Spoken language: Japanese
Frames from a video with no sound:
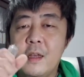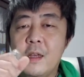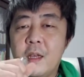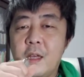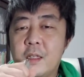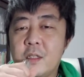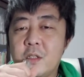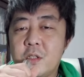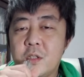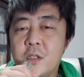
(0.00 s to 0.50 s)

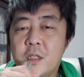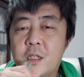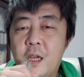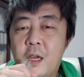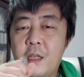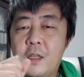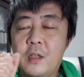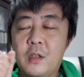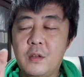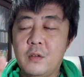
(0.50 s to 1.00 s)
え吸いた
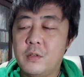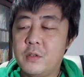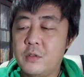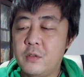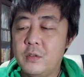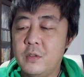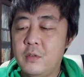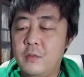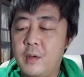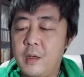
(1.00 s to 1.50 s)
いっていう
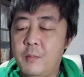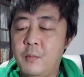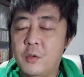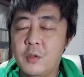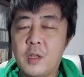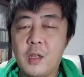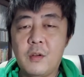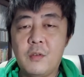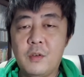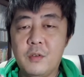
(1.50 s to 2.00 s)
人には
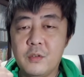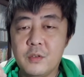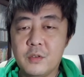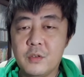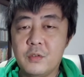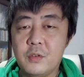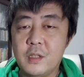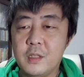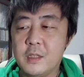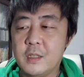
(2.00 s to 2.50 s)
もってこいの
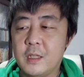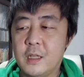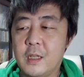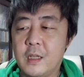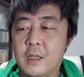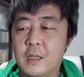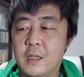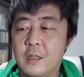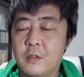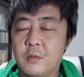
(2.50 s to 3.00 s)
商品じゃな
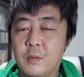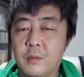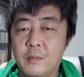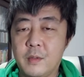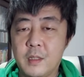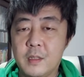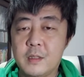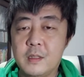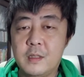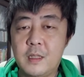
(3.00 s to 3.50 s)
いかなと思い
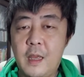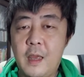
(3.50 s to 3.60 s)
ます。